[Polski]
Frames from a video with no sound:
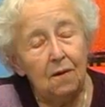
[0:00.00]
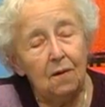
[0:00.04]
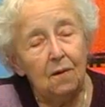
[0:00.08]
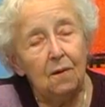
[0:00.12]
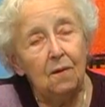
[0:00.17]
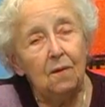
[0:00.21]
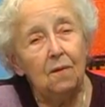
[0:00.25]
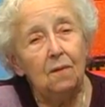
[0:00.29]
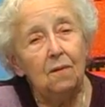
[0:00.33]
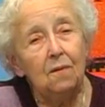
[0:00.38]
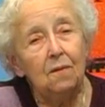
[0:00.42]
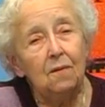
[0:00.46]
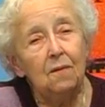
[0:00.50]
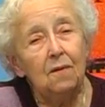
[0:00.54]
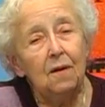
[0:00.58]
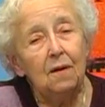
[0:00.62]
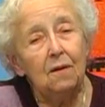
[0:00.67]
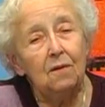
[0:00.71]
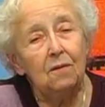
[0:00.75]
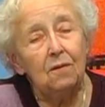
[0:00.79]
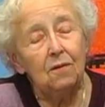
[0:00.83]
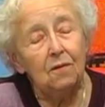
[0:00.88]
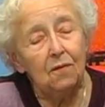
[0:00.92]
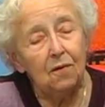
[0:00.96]
do
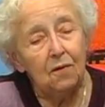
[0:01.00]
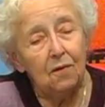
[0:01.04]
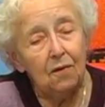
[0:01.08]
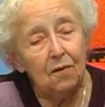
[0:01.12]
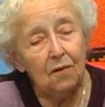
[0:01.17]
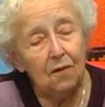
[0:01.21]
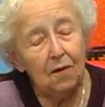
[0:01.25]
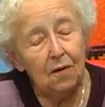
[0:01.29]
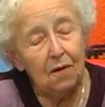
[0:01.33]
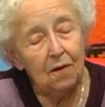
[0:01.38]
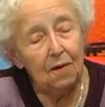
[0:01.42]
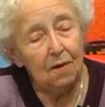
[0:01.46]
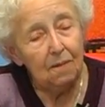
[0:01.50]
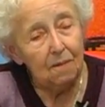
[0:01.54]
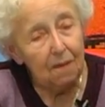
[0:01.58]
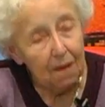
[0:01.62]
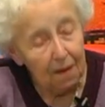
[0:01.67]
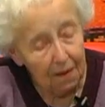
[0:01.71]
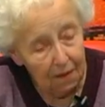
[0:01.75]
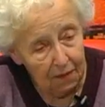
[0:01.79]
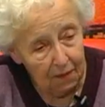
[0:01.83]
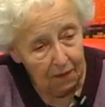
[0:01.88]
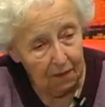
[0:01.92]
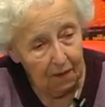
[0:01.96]
narodowości
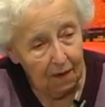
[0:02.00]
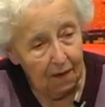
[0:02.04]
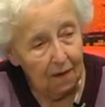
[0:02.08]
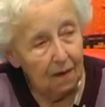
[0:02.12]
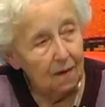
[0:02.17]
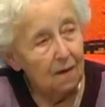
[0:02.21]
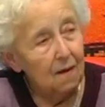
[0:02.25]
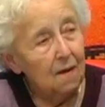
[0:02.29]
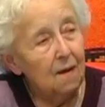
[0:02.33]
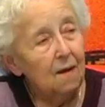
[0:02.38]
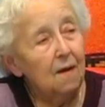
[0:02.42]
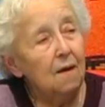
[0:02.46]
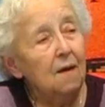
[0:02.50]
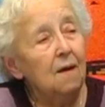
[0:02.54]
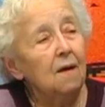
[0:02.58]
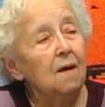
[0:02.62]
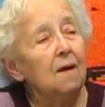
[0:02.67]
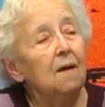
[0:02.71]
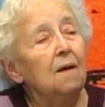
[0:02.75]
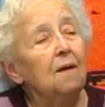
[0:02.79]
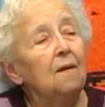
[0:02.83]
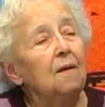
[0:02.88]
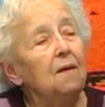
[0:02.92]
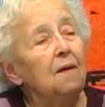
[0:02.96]
niemieckiej
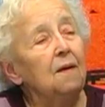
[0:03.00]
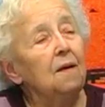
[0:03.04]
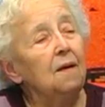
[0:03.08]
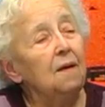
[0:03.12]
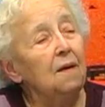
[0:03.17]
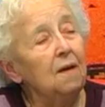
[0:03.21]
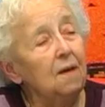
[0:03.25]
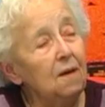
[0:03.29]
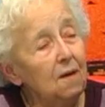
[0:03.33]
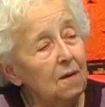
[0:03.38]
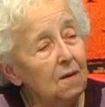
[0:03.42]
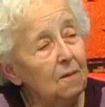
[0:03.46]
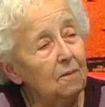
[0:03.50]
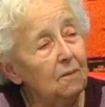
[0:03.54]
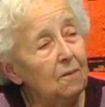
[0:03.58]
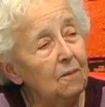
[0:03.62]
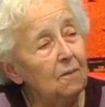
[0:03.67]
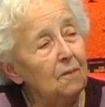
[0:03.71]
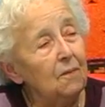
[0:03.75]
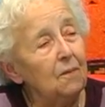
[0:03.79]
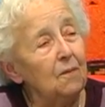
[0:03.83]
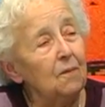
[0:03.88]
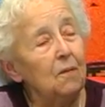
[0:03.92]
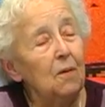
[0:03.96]
i ich
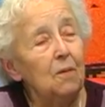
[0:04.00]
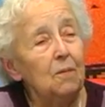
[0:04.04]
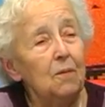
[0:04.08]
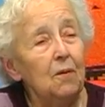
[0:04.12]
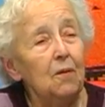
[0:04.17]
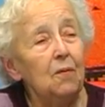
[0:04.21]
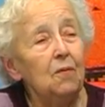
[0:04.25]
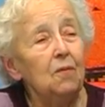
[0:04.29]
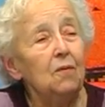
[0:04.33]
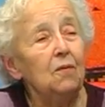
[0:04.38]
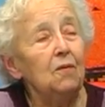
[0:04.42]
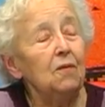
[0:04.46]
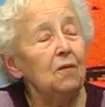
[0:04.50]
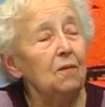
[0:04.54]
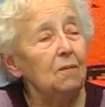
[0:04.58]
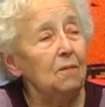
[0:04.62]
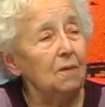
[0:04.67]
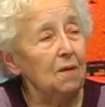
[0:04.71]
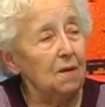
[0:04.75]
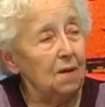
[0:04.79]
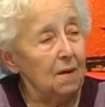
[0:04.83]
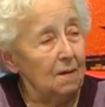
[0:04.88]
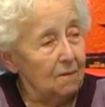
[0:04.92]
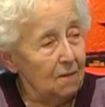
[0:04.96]
po prostu,
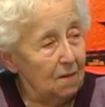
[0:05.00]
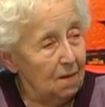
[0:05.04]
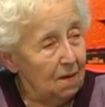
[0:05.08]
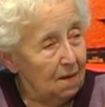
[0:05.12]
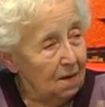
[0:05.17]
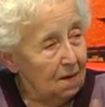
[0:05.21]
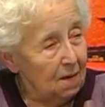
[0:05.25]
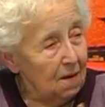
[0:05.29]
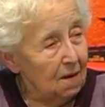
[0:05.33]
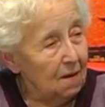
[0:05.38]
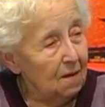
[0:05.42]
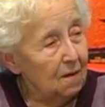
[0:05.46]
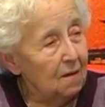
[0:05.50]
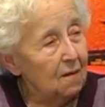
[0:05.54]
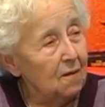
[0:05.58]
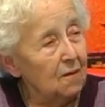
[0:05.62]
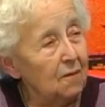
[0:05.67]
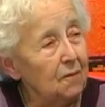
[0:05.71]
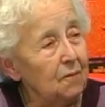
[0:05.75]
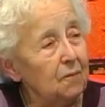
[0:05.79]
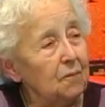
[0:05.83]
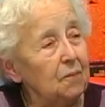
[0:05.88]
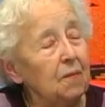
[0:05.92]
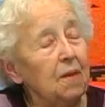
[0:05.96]
żeby tam... Tak jak
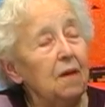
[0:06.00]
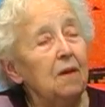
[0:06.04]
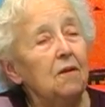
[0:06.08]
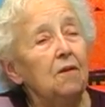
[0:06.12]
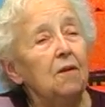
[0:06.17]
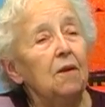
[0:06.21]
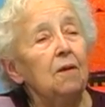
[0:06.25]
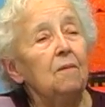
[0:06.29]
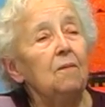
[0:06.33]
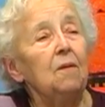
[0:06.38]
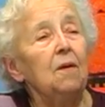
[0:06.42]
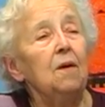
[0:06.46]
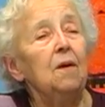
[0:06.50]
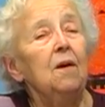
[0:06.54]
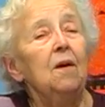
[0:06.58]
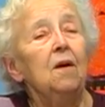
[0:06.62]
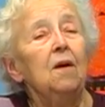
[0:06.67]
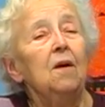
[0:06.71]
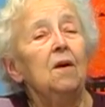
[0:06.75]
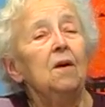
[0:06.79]
noblistka Herta żeby,